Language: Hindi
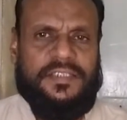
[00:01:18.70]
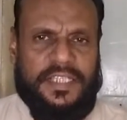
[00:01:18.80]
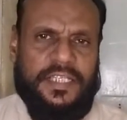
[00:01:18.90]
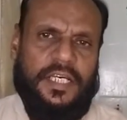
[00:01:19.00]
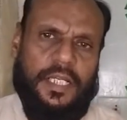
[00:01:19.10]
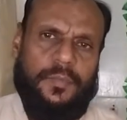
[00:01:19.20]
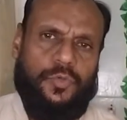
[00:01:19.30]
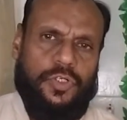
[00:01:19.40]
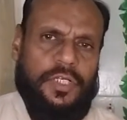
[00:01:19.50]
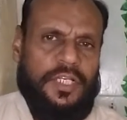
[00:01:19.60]
सही कलर
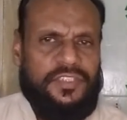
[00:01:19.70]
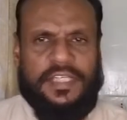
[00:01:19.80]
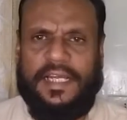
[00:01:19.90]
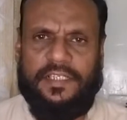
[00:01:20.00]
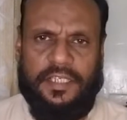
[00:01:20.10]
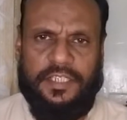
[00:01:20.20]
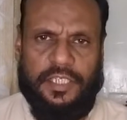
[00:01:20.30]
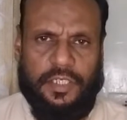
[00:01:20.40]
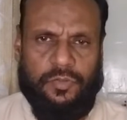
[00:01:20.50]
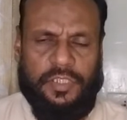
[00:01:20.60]
मोड सेलेक्ट नहीं
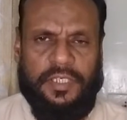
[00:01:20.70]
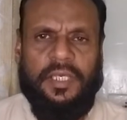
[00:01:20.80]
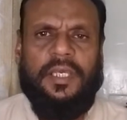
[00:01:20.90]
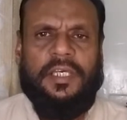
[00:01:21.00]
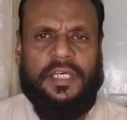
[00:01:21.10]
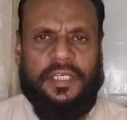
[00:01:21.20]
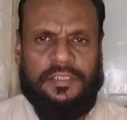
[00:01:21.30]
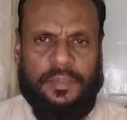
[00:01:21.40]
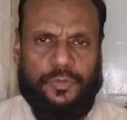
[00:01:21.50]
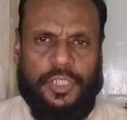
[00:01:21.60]
कर रहे होते हैं
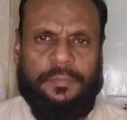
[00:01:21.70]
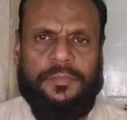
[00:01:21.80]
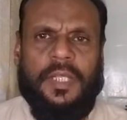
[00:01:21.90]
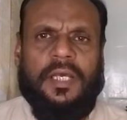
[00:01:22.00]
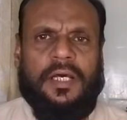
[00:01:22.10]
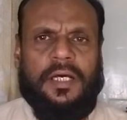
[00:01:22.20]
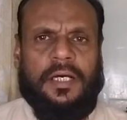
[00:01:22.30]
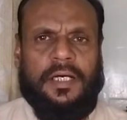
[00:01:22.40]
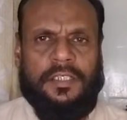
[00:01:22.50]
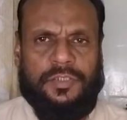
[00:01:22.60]
सपोज़ हम
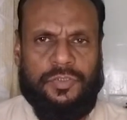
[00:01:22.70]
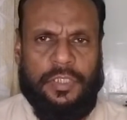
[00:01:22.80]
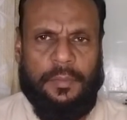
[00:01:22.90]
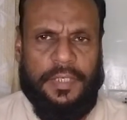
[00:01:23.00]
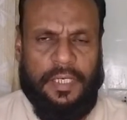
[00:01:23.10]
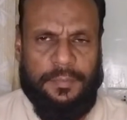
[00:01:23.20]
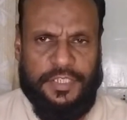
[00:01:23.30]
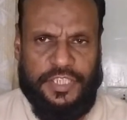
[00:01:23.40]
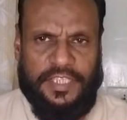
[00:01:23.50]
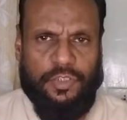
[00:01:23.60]

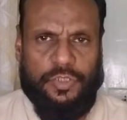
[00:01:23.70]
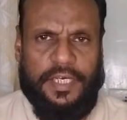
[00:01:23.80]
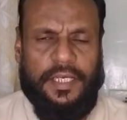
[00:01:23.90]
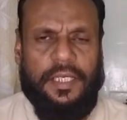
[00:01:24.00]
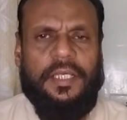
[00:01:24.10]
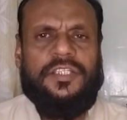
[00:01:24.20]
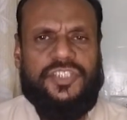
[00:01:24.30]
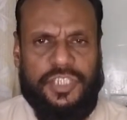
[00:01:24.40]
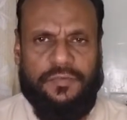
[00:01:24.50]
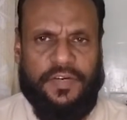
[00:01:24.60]
हमें चाहिए होता है
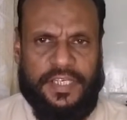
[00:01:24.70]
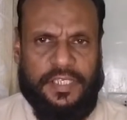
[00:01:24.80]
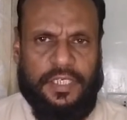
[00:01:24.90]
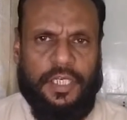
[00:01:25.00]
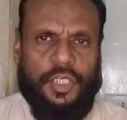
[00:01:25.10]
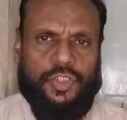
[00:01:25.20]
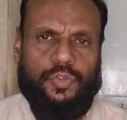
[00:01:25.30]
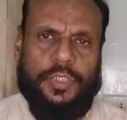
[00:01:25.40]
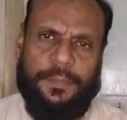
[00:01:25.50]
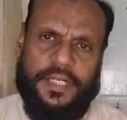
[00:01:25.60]
सी के
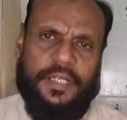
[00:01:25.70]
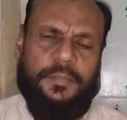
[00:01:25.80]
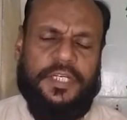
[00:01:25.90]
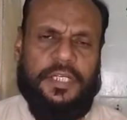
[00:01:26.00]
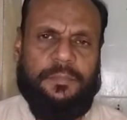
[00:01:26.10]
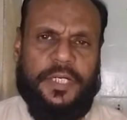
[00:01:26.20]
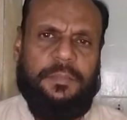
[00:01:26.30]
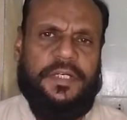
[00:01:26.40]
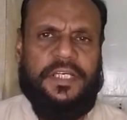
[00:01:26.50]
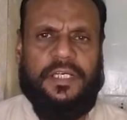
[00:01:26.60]
चूँकि प्रिंट मीडिया
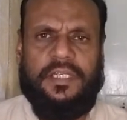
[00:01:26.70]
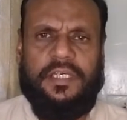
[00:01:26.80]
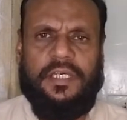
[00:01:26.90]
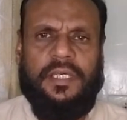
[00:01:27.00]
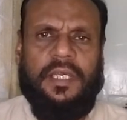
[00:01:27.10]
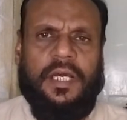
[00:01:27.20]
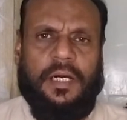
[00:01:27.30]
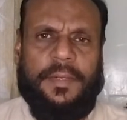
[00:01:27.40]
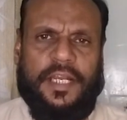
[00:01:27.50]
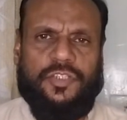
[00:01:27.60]
प्रिंट मीडिया के लिए
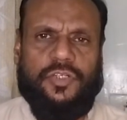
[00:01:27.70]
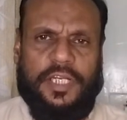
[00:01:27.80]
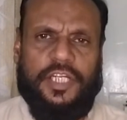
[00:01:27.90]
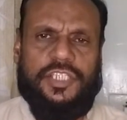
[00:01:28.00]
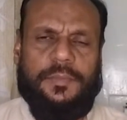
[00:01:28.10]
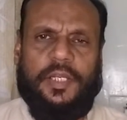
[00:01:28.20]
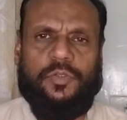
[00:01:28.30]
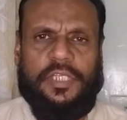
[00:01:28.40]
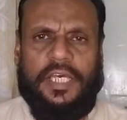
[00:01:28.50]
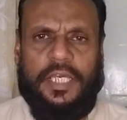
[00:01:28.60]
हमारा जो कलर इस्तेमाल
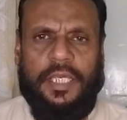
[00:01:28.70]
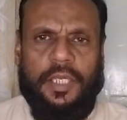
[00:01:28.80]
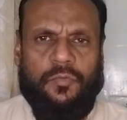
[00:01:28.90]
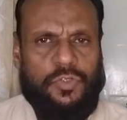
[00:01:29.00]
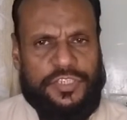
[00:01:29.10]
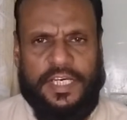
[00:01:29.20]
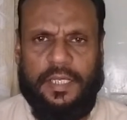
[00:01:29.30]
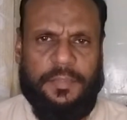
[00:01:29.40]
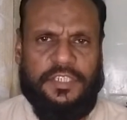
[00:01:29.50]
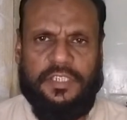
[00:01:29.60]
होता है वो
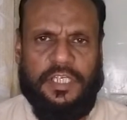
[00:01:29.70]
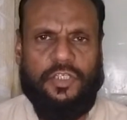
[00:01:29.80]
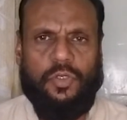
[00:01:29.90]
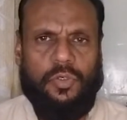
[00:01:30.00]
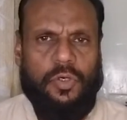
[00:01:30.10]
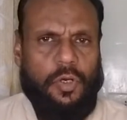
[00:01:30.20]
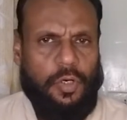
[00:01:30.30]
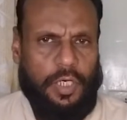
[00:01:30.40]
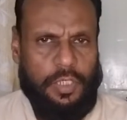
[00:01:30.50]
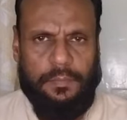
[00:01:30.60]
सयान मेजेंटा येलो
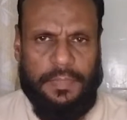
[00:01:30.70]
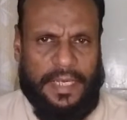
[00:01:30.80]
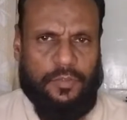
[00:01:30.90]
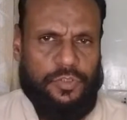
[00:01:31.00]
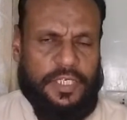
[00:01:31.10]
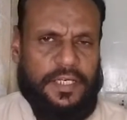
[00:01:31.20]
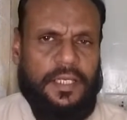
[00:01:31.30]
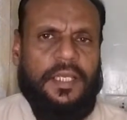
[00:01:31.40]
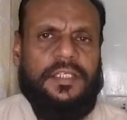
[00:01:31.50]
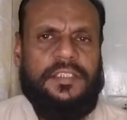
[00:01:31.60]
और ब्लैक होता है
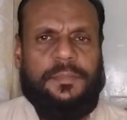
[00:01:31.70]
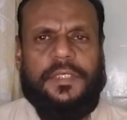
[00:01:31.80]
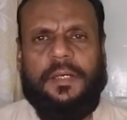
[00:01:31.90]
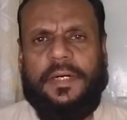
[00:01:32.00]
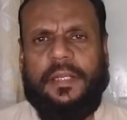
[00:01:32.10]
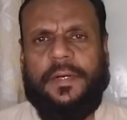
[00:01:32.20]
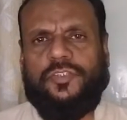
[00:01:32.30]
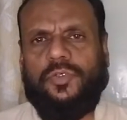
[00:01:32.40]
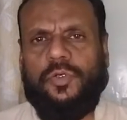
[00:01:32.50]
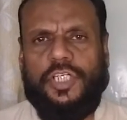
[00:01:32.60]
जबकि हमारे पास
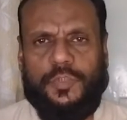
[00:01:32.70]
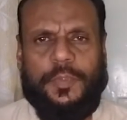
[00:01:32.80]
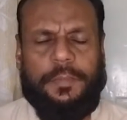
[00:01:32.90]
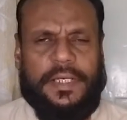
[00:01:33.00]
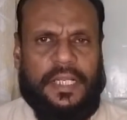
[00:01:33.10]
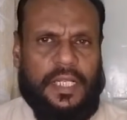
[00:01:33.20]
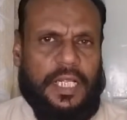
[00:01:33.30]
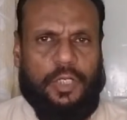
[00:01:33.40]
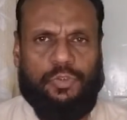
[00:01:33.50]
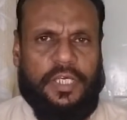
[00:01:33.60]
जो डिस्प्ले पे कलर
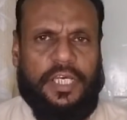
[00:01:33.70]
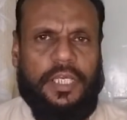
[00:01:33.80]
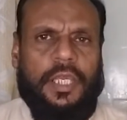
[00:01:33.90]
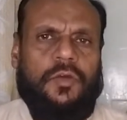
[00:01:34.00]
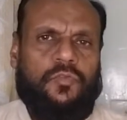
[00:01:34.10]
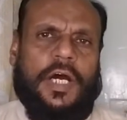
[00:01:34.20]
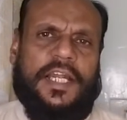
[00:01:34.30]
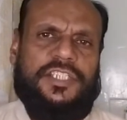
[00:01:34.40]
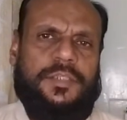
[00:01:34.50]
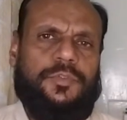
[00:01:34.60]
आ रहा होता है वो
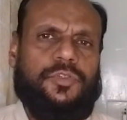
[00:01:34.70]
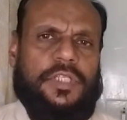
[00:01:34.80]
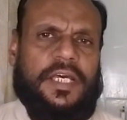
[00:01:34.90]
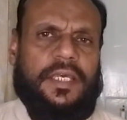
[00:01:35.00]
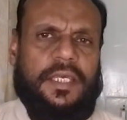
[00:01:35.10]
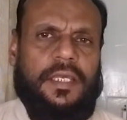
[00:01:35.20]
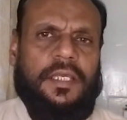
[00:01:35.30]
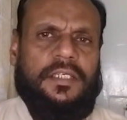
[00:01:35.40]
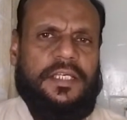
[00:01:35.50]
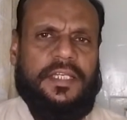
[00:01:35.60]
आर होता है
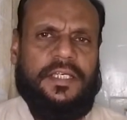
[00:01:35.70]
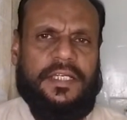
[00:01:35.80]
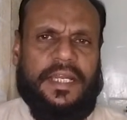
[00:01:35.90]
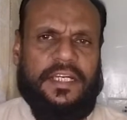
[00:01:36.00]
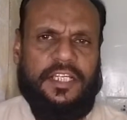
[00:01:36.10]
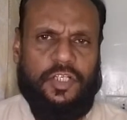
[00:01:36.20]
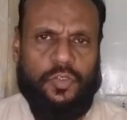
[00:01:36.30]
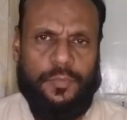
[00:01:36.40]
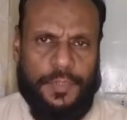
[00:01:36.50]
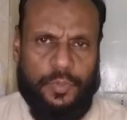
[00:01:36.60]
यानी कि रेड
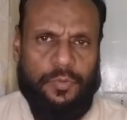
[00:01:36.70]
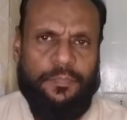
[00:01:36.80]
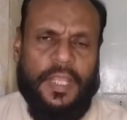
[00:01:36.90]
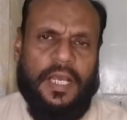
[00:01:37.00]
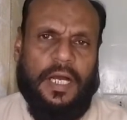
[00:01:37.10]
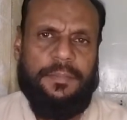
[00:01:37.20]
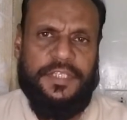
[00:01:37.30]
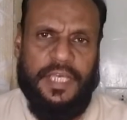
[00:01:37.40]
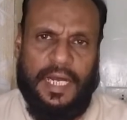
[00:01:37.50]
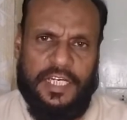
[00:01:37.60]
ग्रीन और ब्लू अब
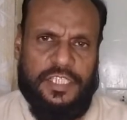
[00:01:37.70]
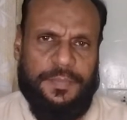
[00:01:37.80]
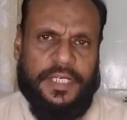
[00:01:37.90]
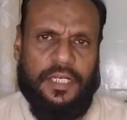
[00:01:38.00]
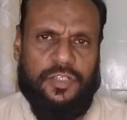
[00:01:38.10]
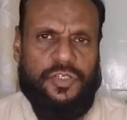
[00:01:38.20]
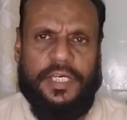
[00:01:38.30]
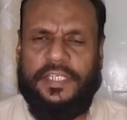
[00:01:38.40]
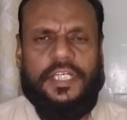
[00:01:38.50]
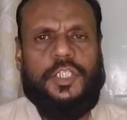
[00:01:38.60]
ये आर कलर जो
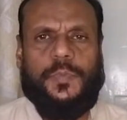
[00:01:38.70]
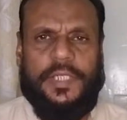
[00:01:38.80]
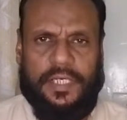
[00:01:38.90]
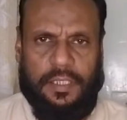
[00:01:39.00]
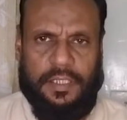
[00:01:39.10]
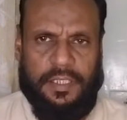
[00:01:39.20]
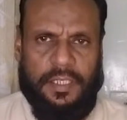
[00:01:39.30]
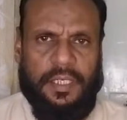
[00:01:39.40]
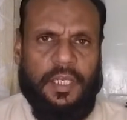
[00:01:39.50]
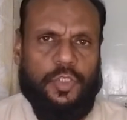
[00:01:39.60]
है ये डिस्प्ले कलर है
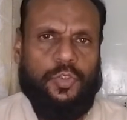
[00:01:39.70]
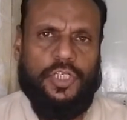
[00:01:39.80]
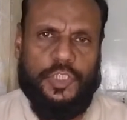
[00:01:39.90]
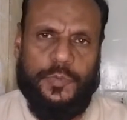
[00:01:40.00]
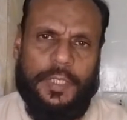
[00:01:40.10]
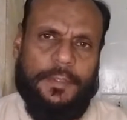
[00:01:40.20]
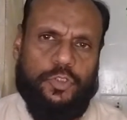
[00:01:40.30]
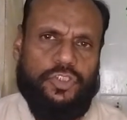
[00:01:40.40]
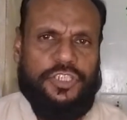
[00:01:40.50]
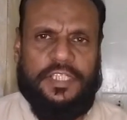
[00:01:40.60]
तो डिस्प्ले पर
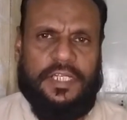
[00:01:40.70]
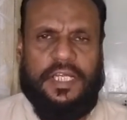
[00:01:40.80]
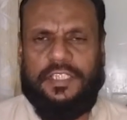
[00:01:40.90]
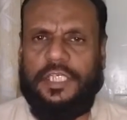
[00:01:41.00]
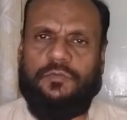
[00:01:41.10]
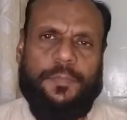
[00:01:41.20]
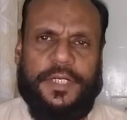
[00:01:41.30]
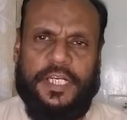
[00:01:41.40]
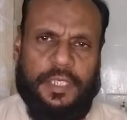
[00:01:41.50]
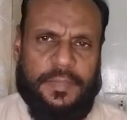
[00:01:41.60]
जो चीज़ नज़र आती है वो
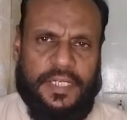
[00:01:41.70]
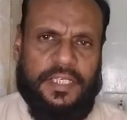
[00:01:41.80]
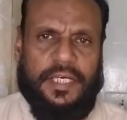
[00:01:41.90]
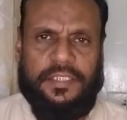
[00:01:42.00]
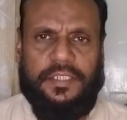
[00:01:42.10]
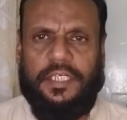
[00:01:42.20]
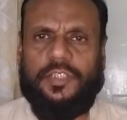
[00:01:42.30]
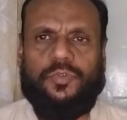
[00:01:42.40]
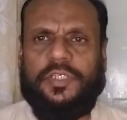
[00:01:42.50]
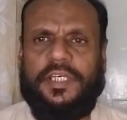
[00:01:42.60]
प्रिंटिंग में नहीं आती है
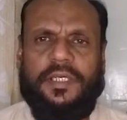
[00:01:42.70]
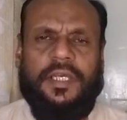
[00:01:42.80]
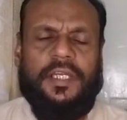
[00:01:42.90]
क्योंकि